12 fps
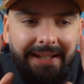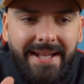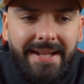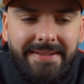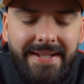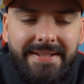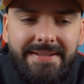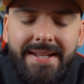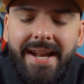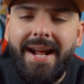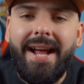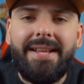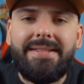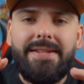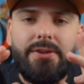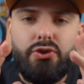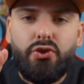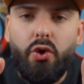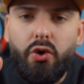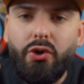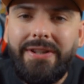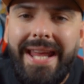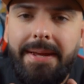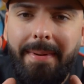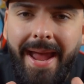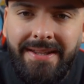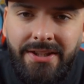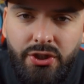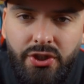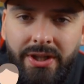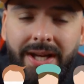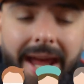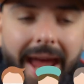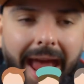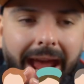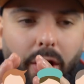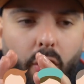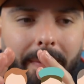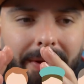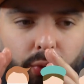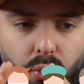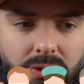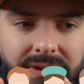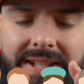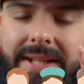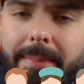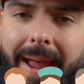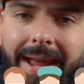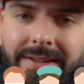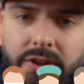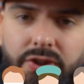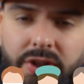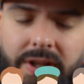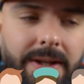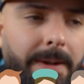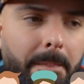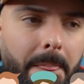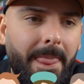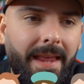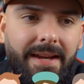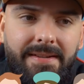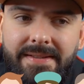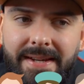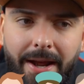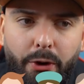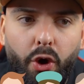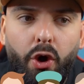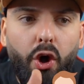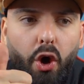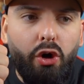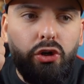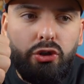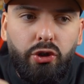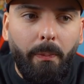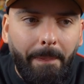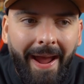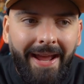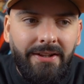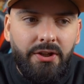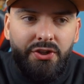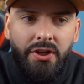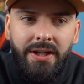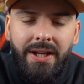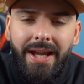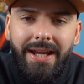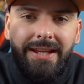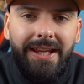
I dentisti, ragazzi, sono dei medici e come tutti i medici, che siano ortopedici,